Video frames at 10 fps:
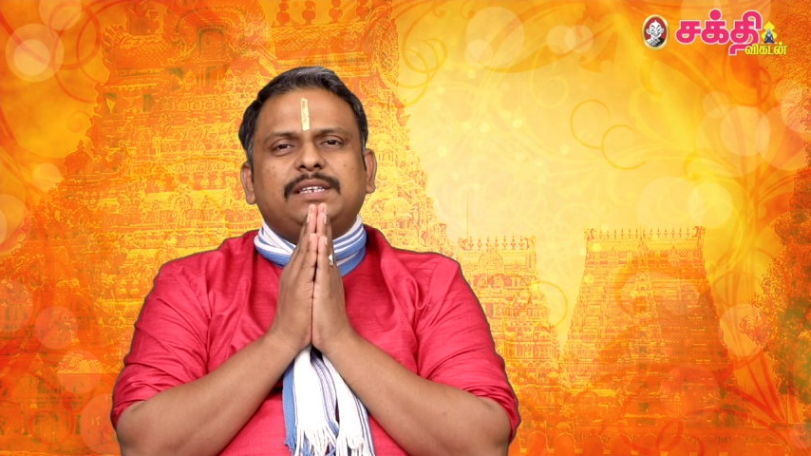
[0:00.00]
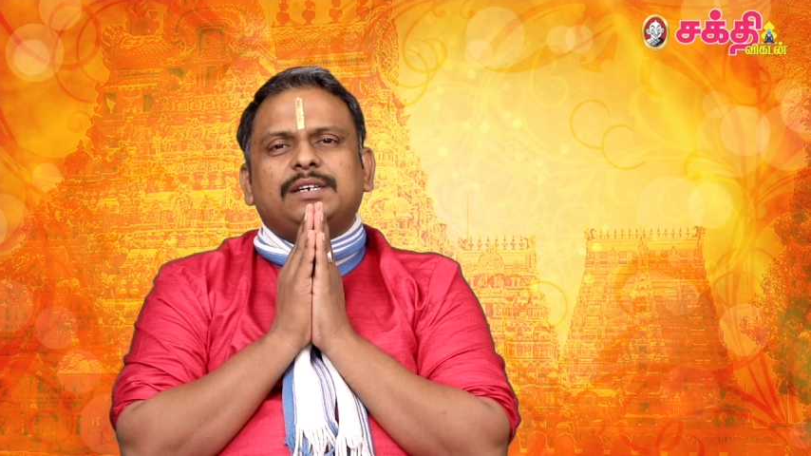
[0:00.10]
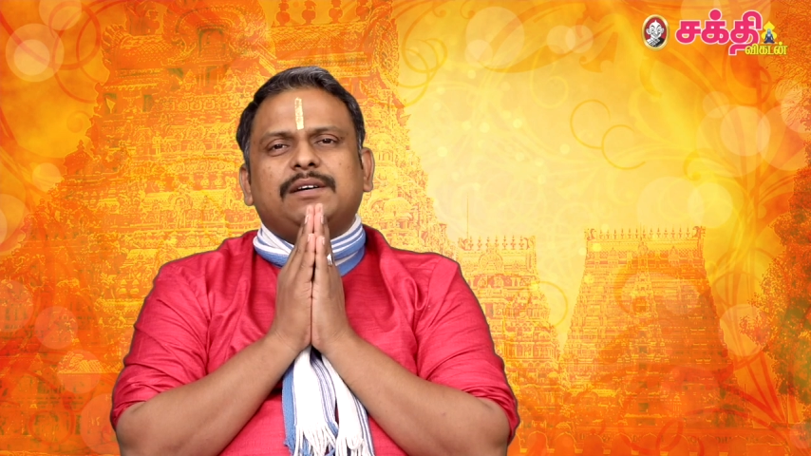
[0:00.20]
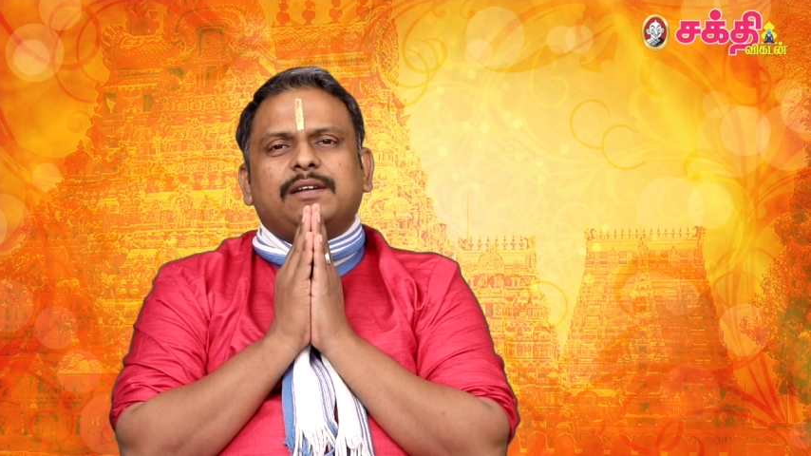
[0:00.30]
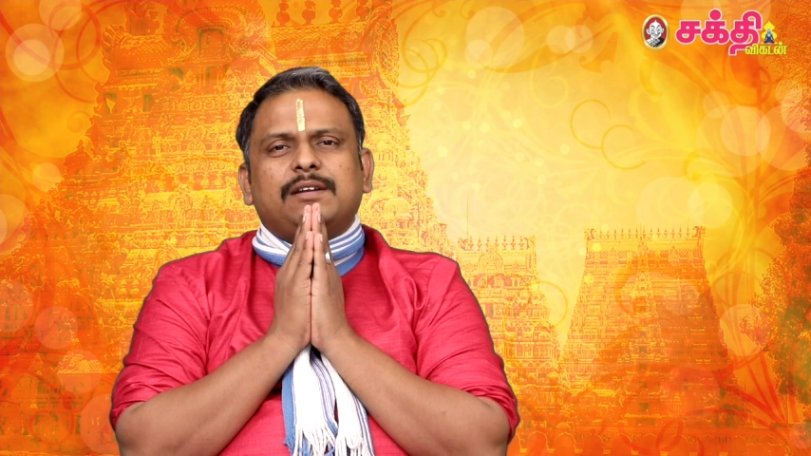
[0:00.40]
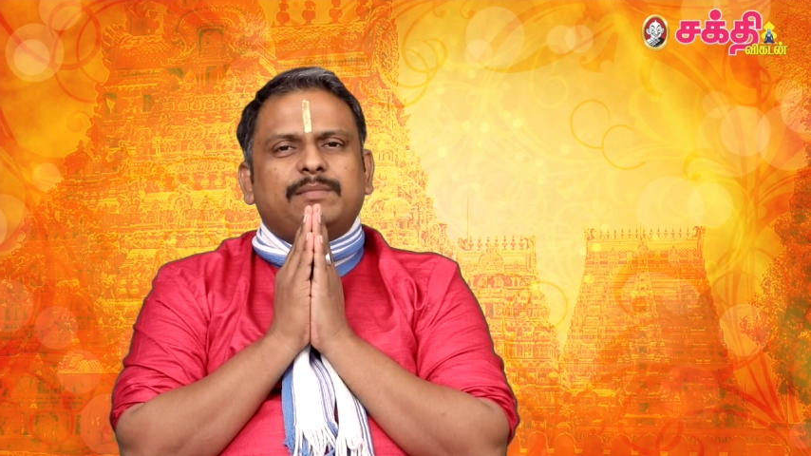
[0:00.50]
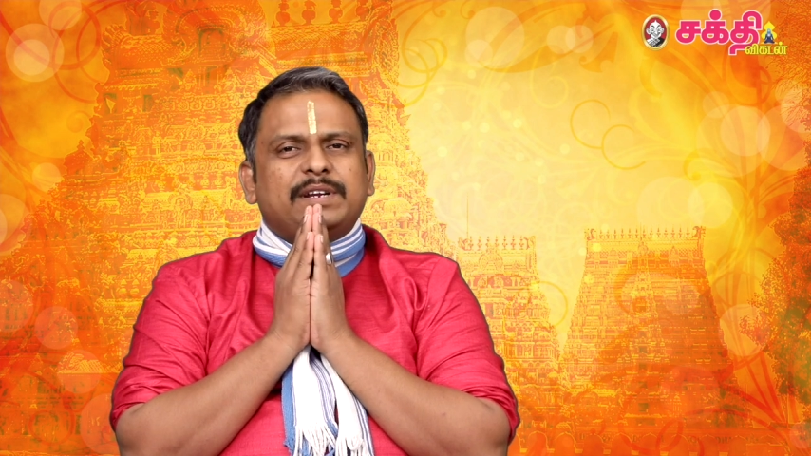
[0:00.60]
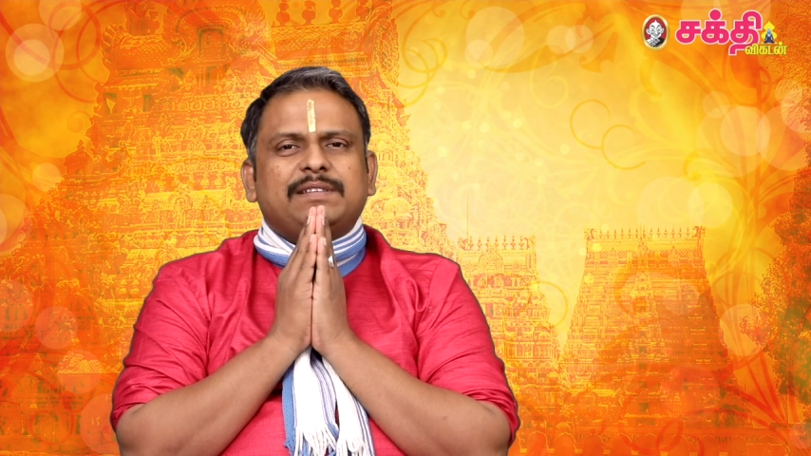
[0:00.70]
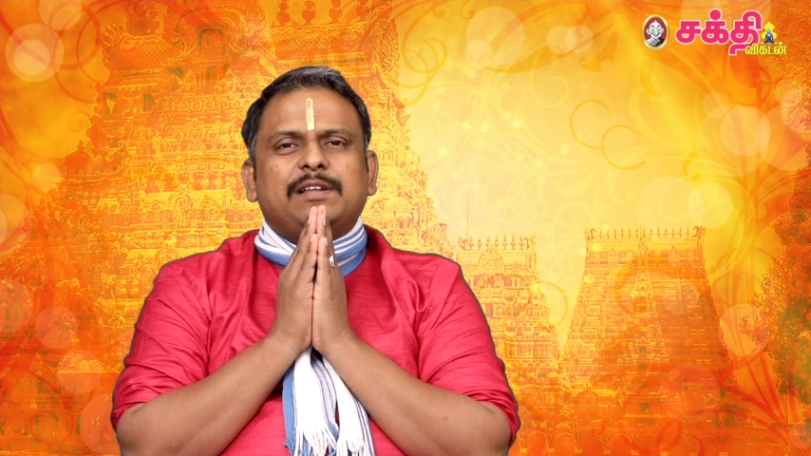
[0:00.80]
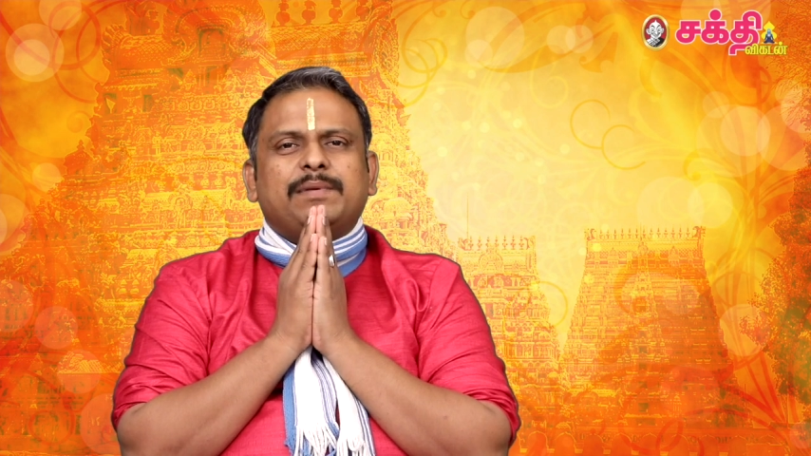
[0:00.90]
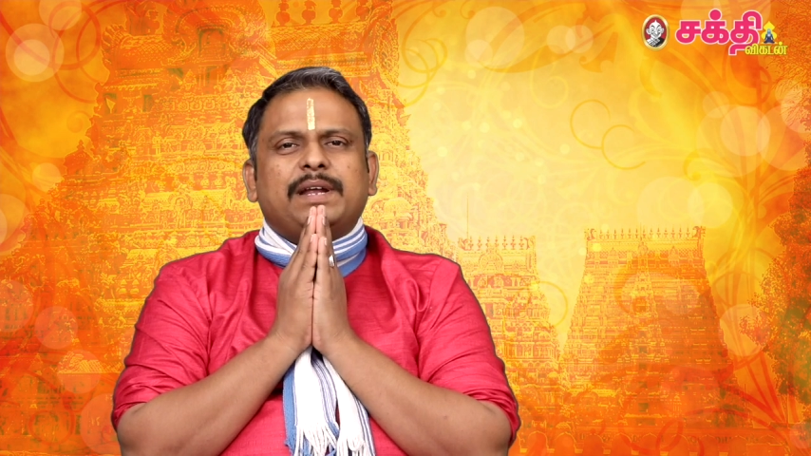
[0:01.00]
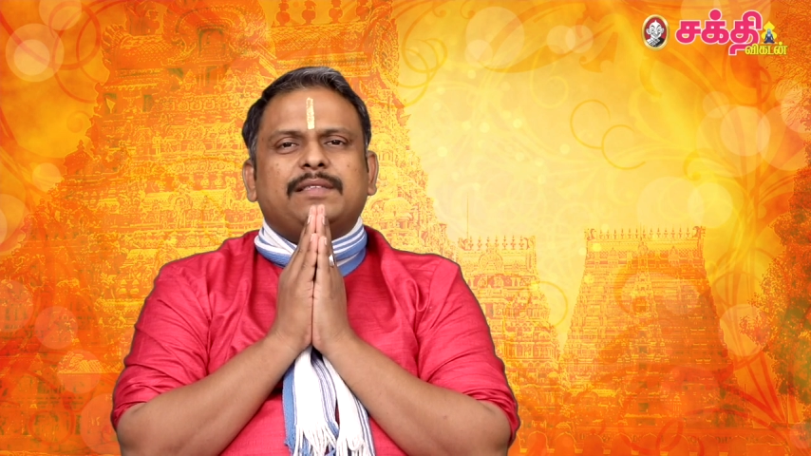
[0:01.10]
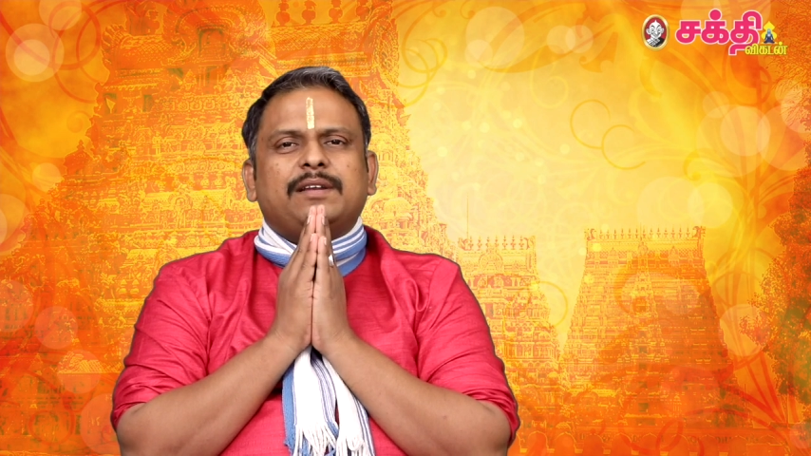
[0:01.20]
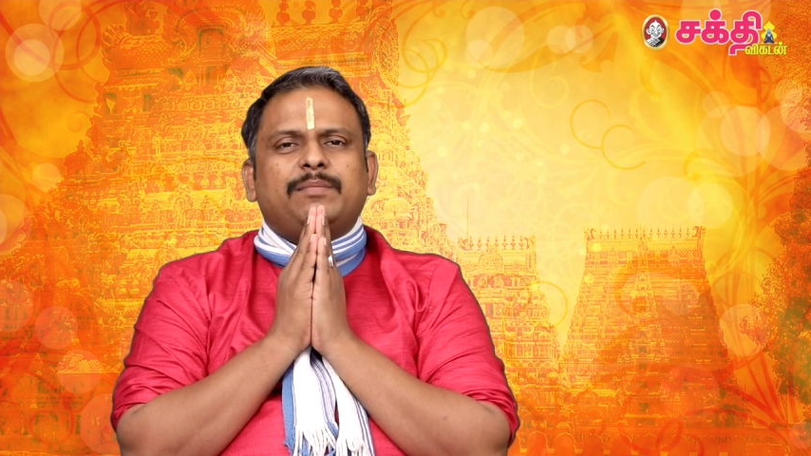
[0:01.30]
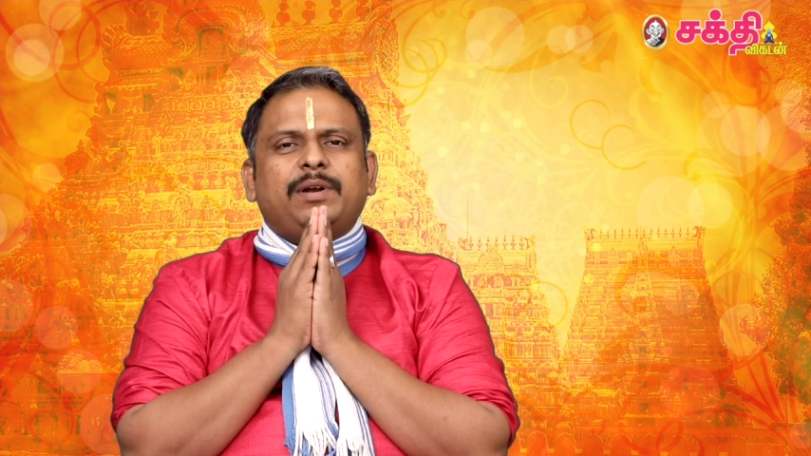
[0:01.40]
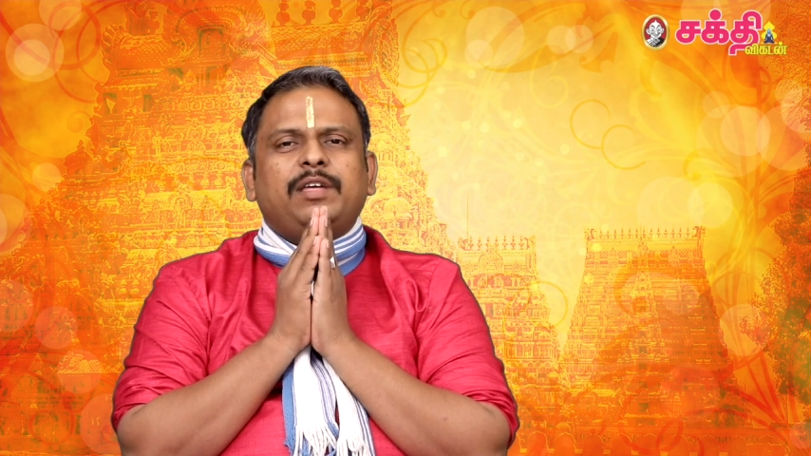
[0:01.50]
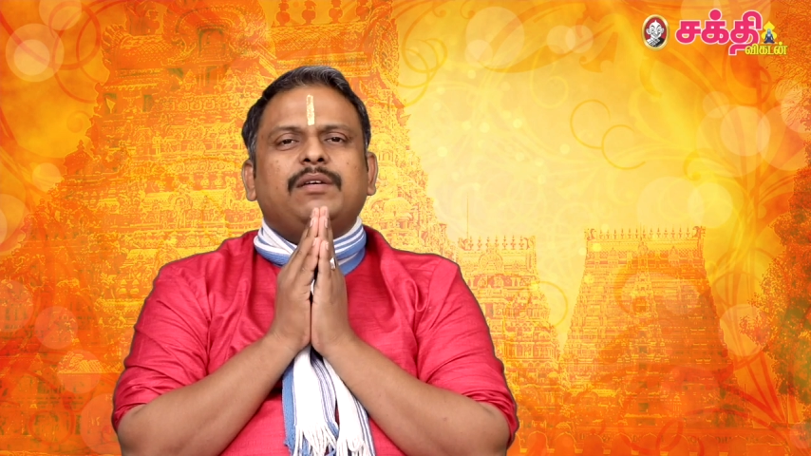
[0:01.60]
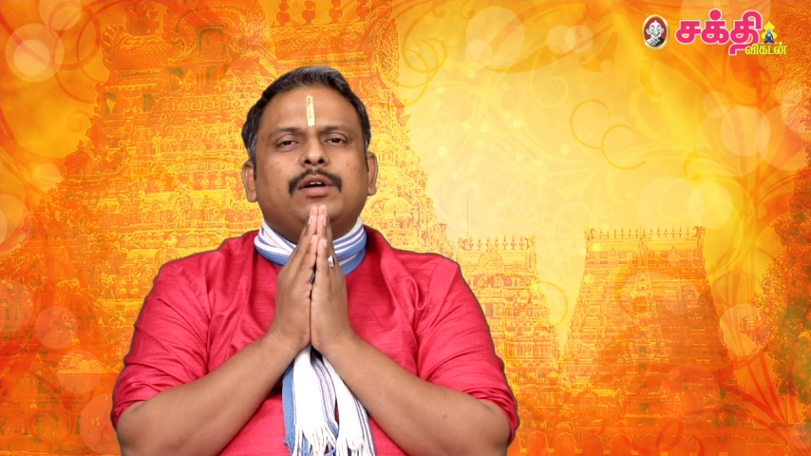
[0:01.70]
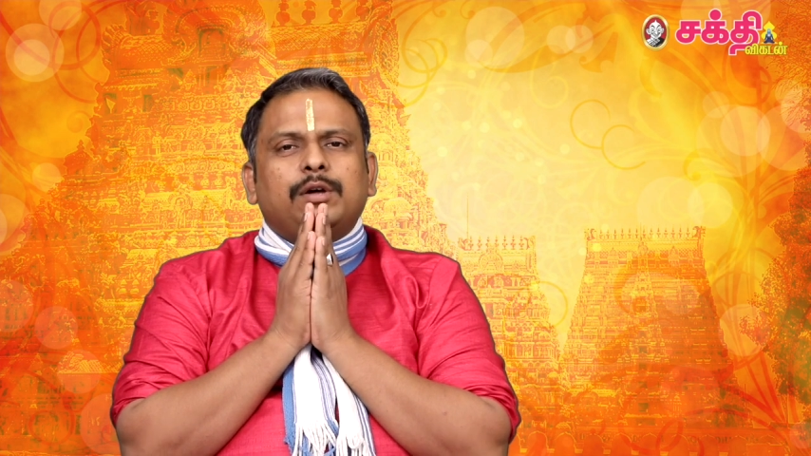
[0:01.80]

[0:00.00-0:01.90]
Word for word: ஆதிசங்கரரை மனசில் பிரார்த்தனை பண்ணி